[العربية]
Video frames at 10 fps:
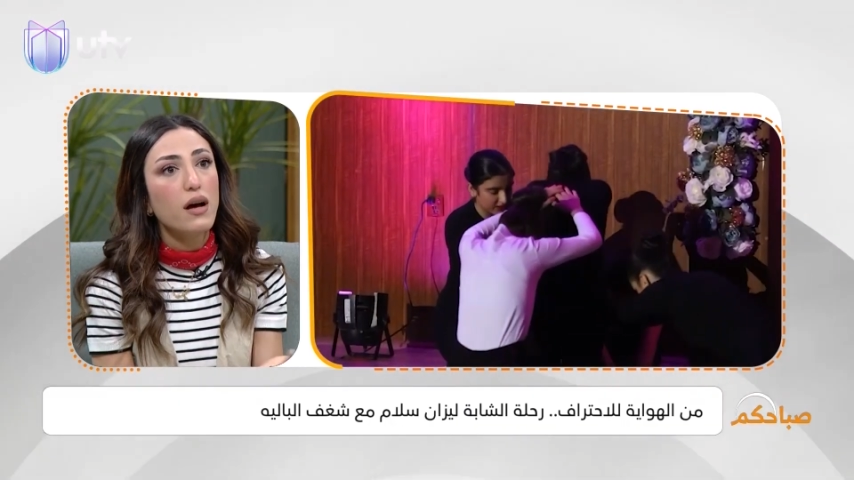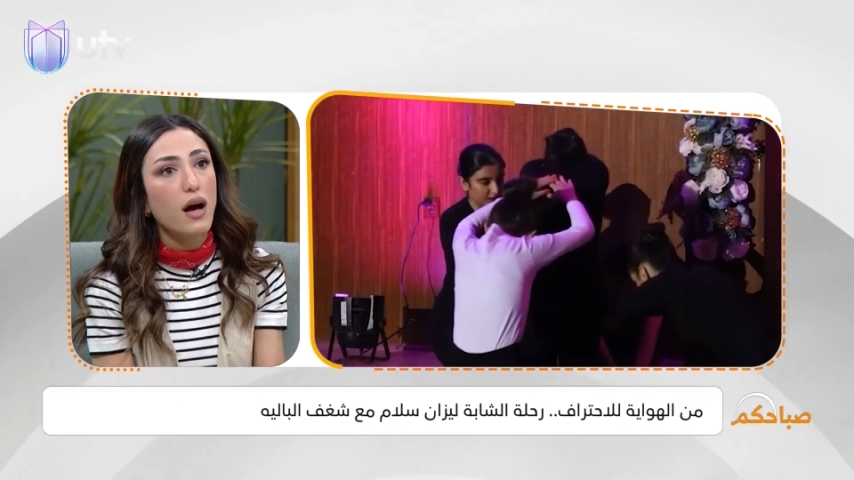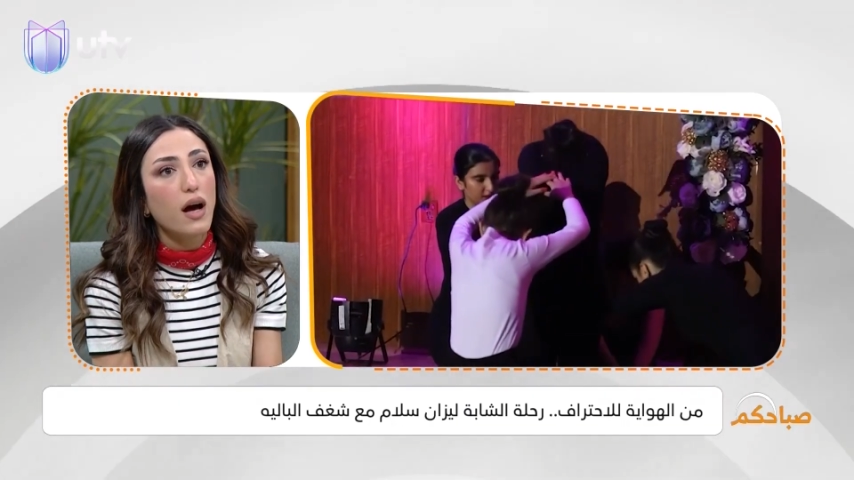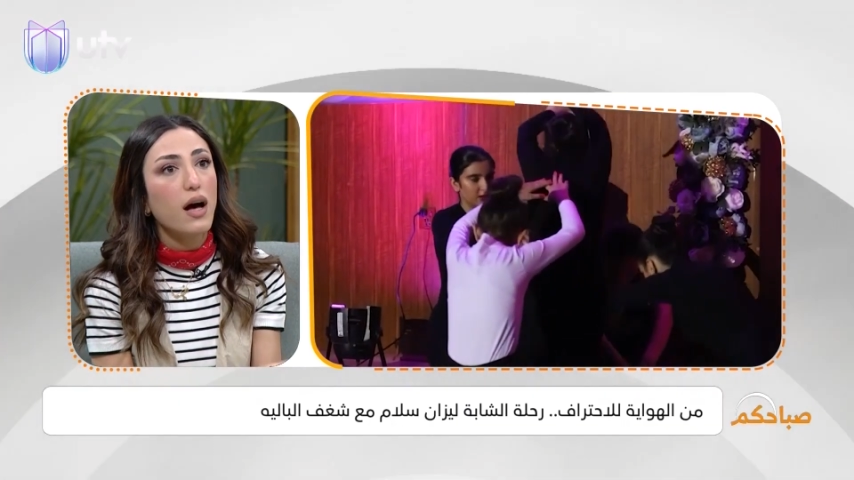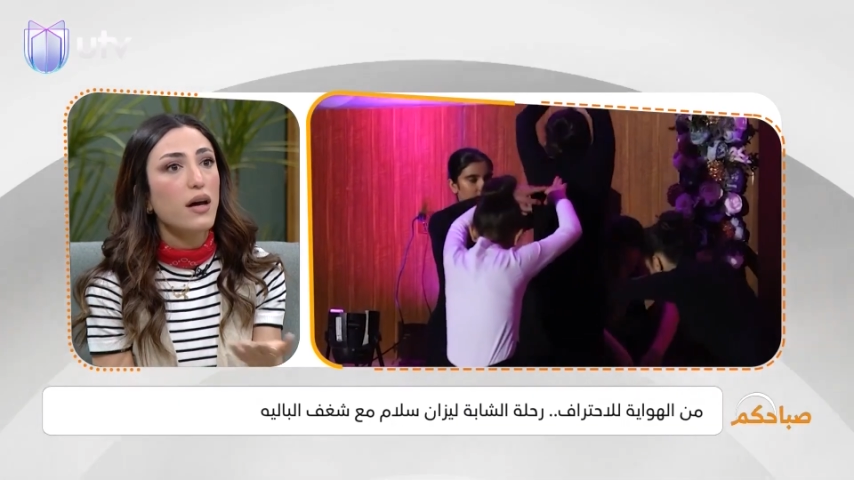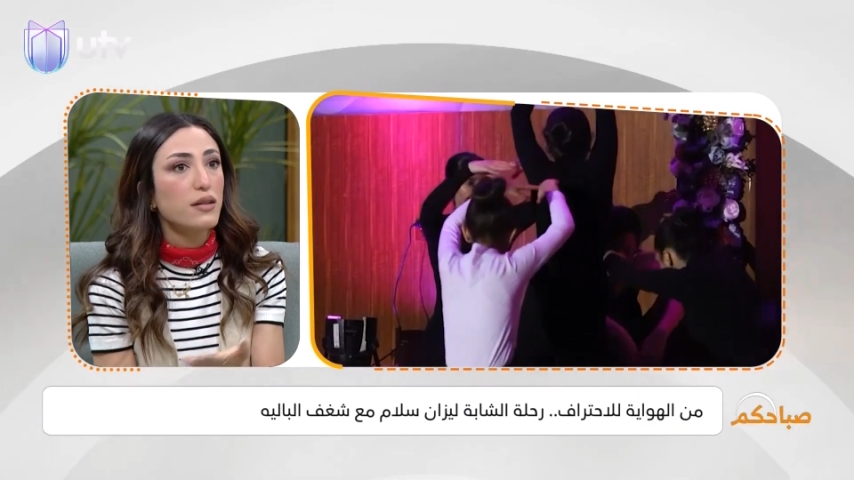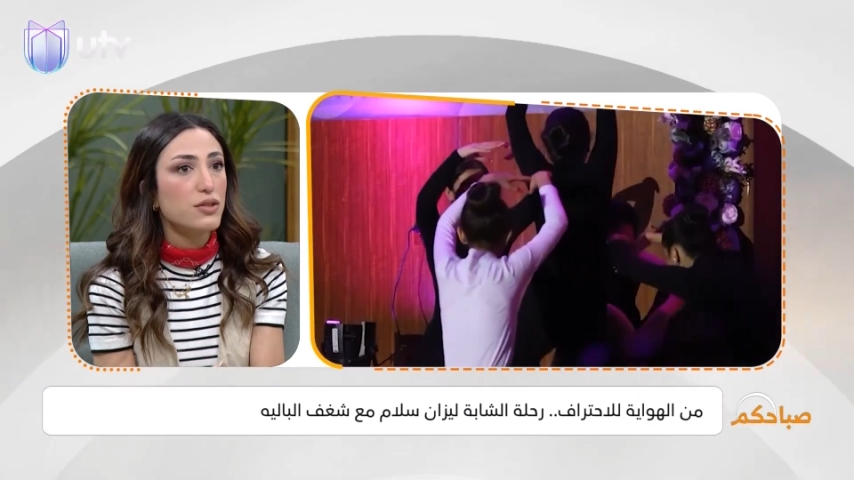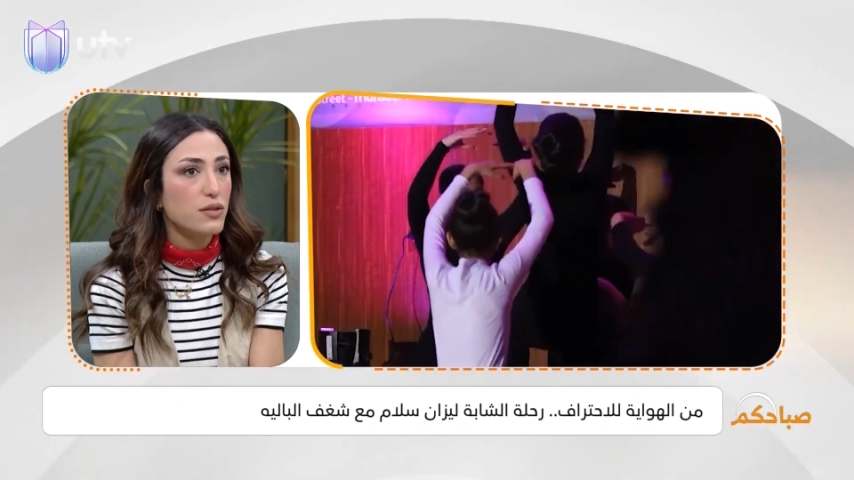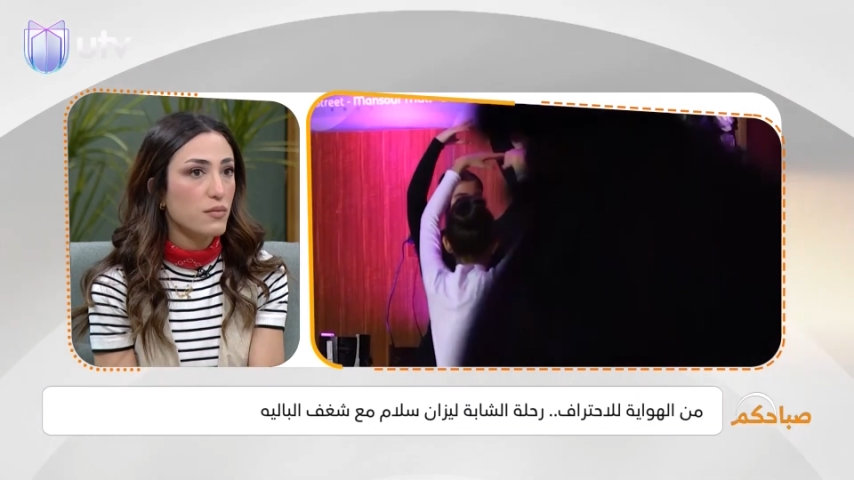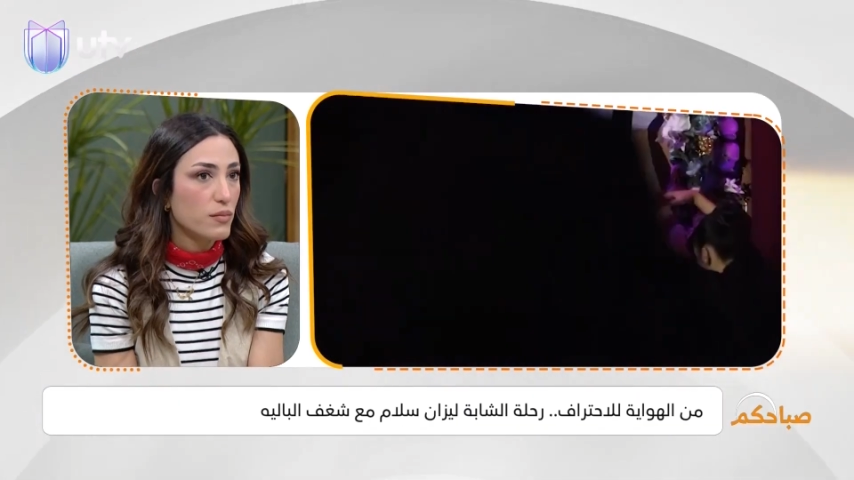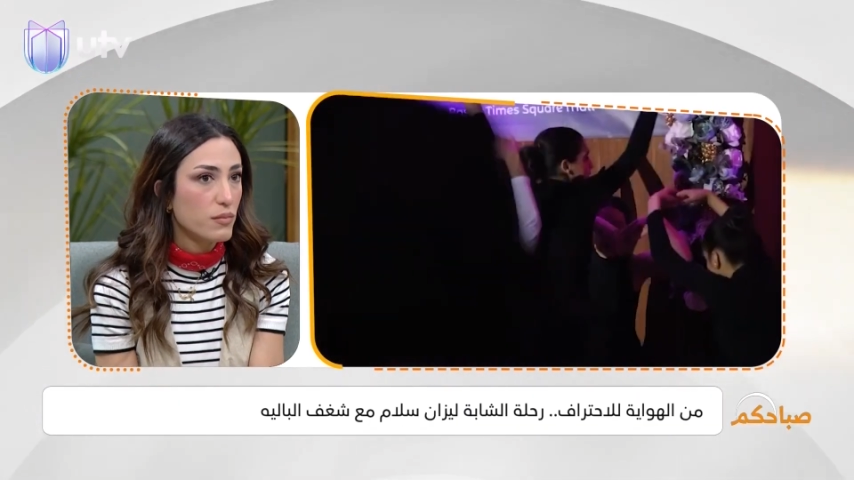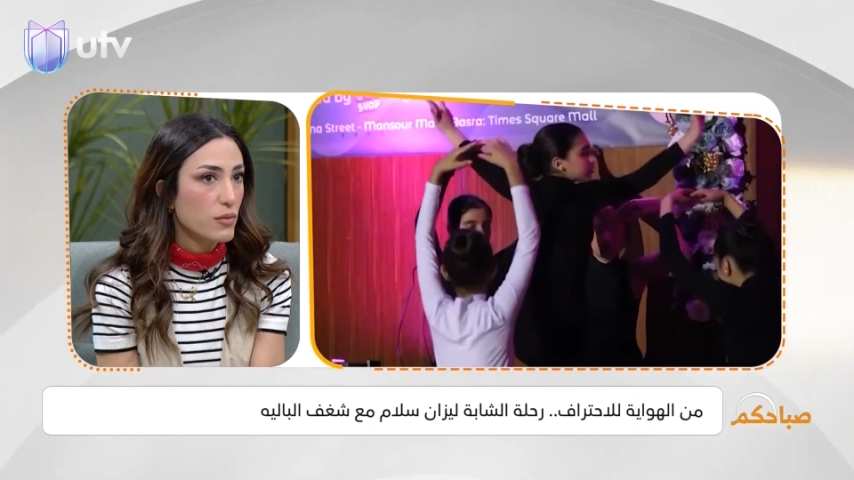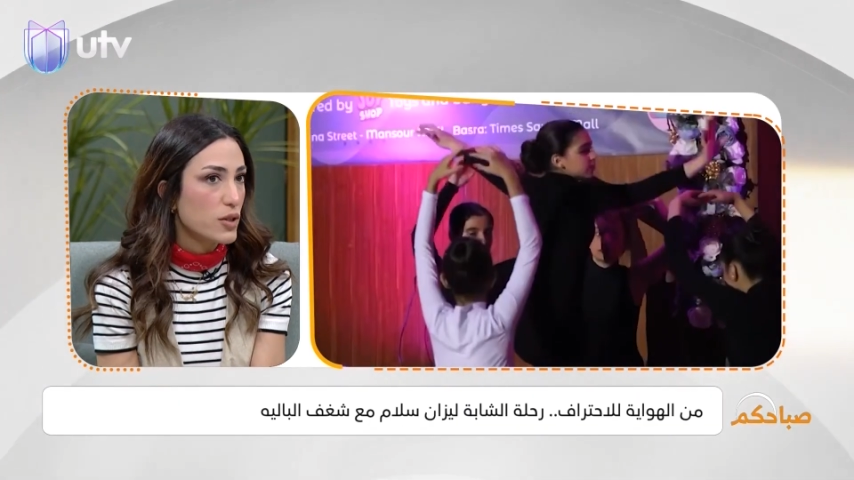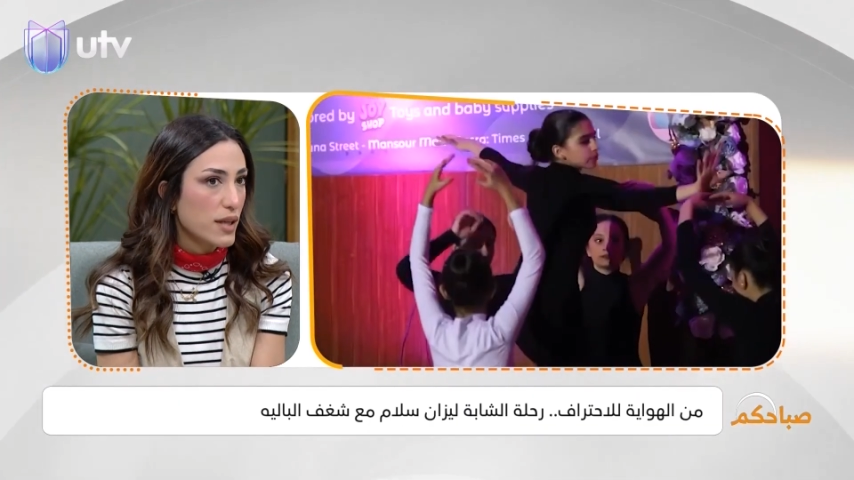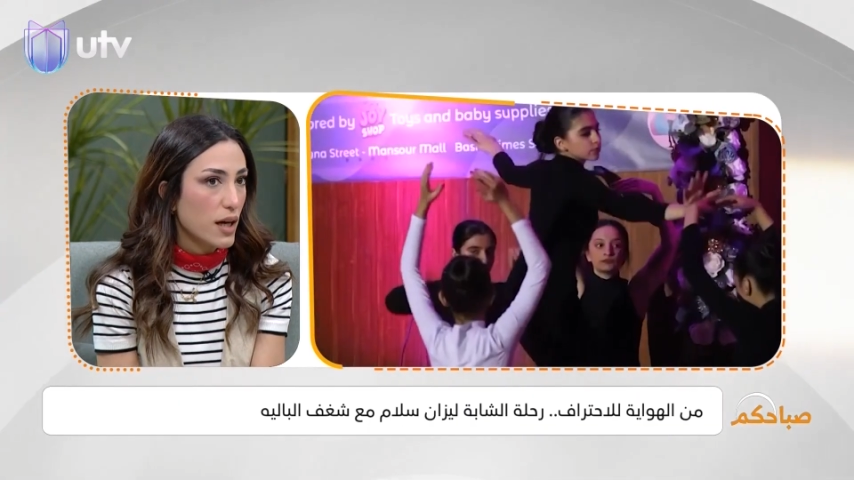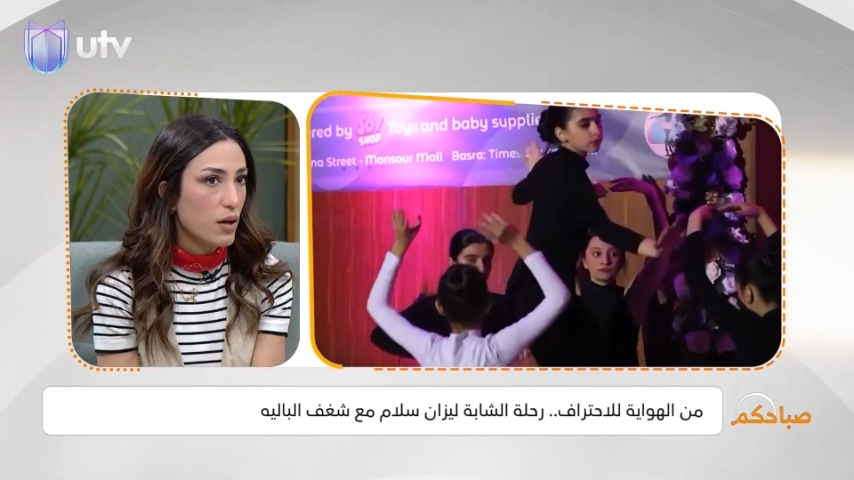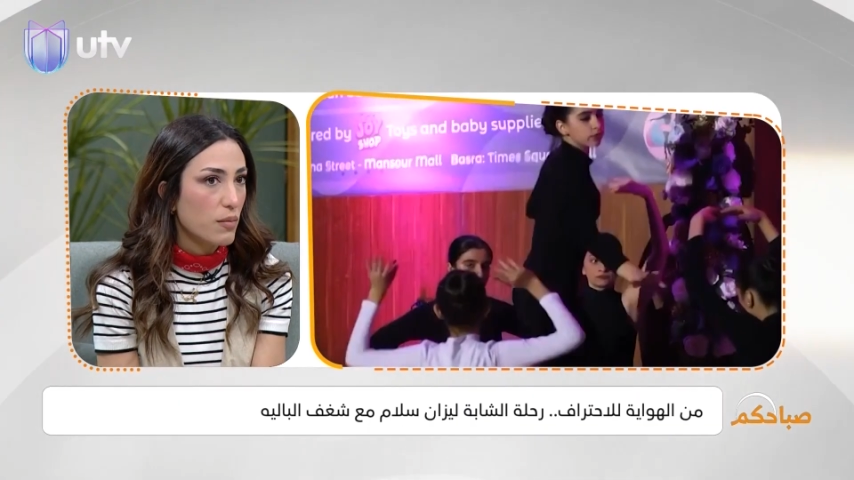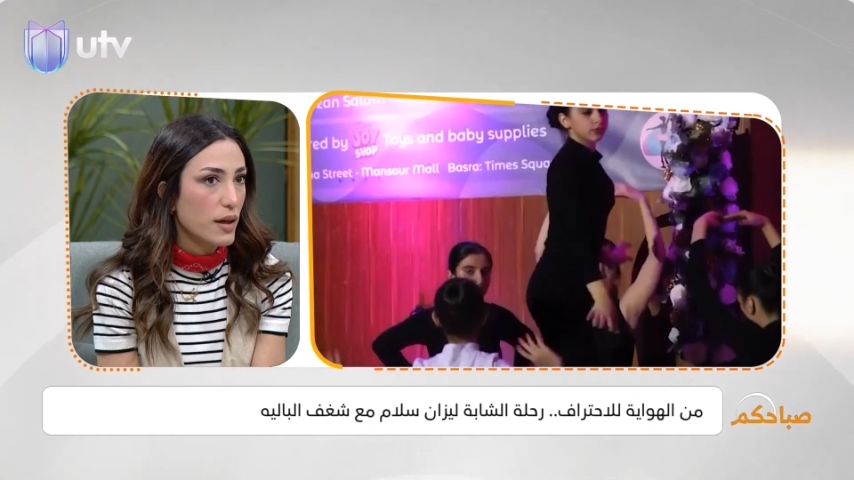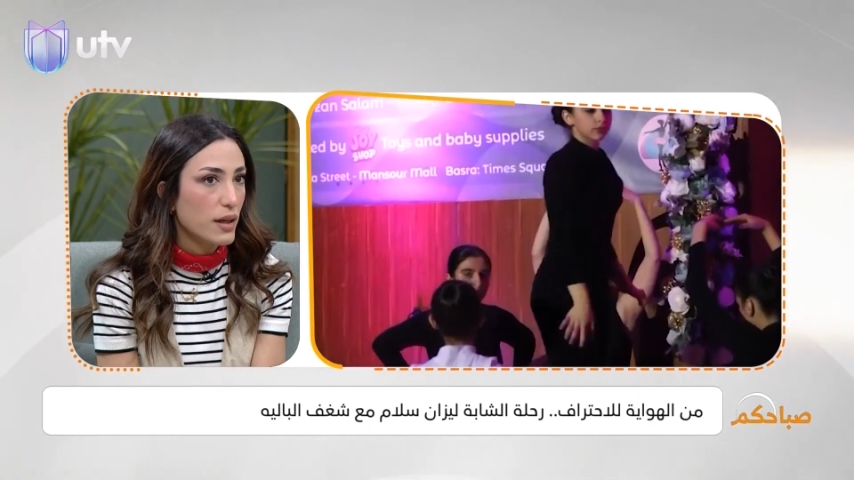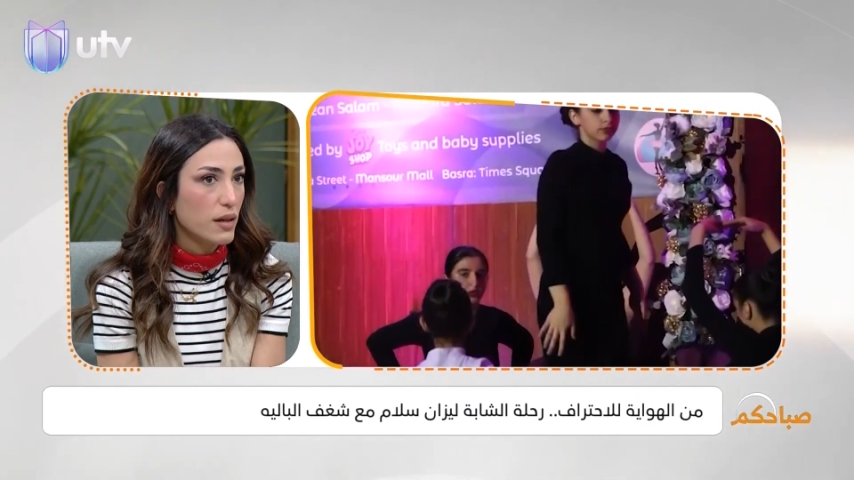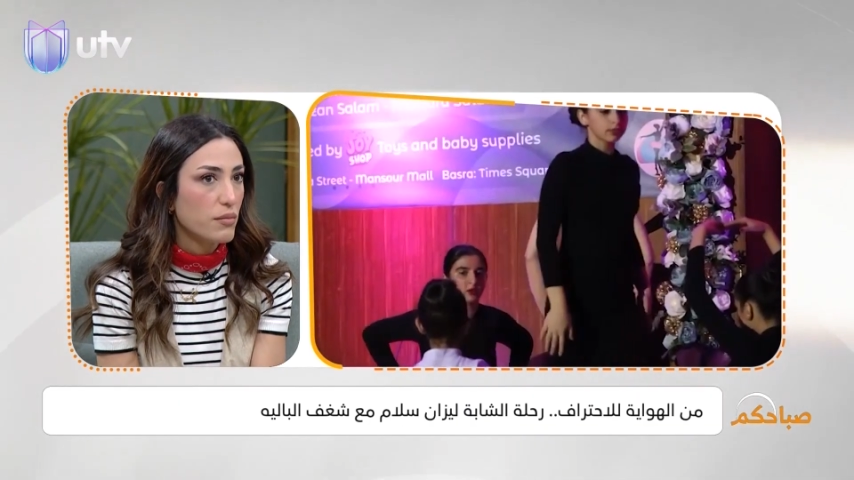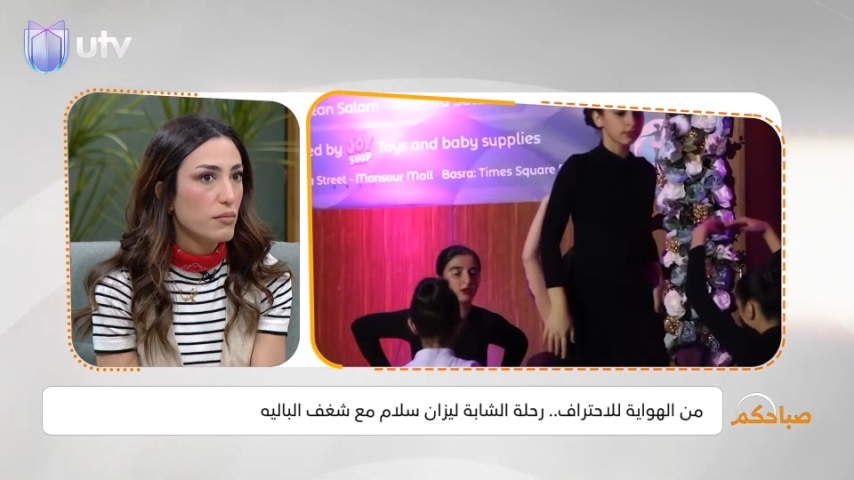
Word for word: خارج موسيقى وبالية